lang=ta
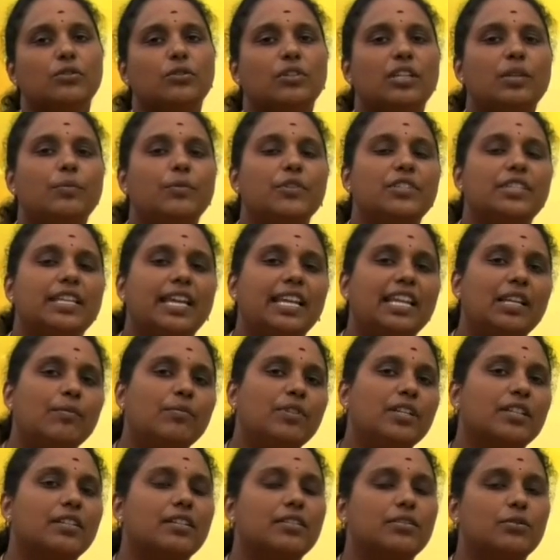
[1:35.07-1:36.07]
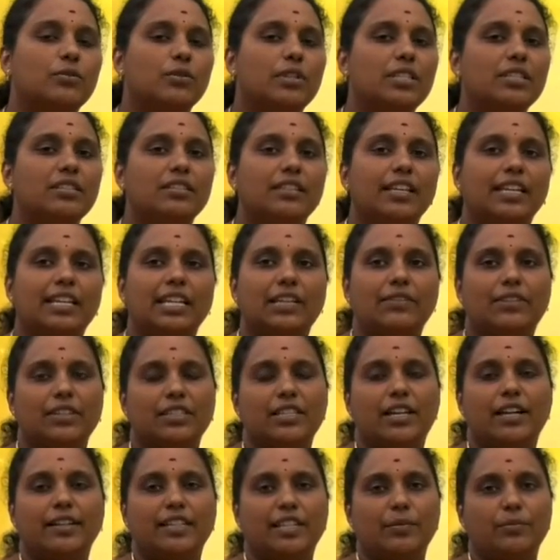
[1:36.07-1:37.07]
ஸோ இப்போ சேலமில் இருக்கிற ஸ்டூடெண்ட்ஸ் நேரில்
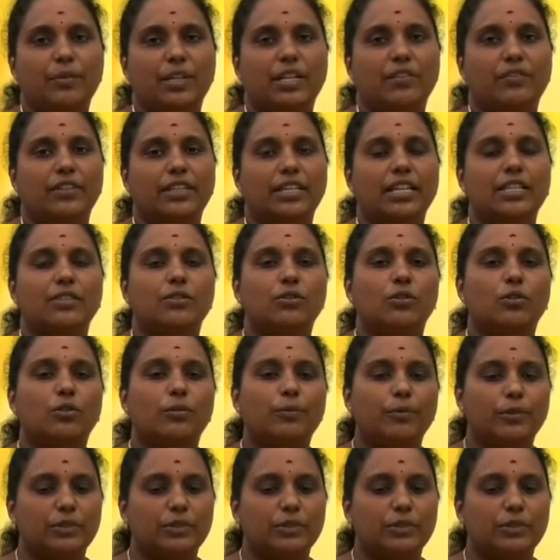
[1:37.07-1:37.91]
வந்து அட்டன் பண்ணுவீங்க ஸோ